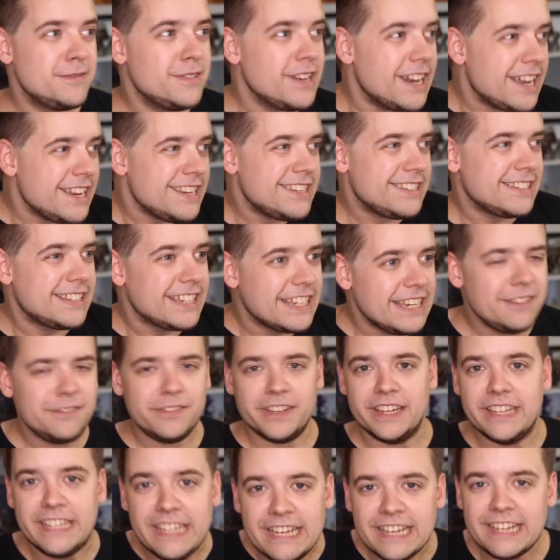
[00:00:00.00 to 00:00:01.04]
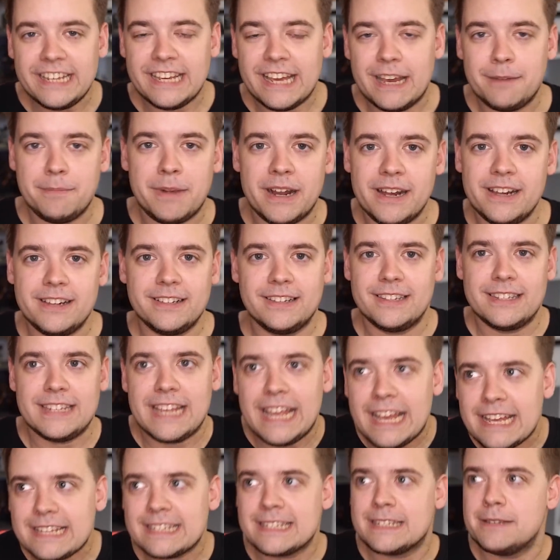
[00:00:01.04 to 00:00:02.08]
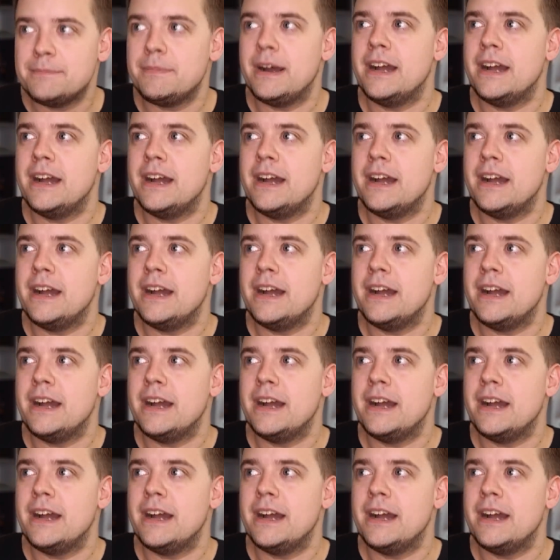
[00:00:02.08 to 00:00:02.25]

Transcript: vielleicht kriegen wir hier ja mal das erste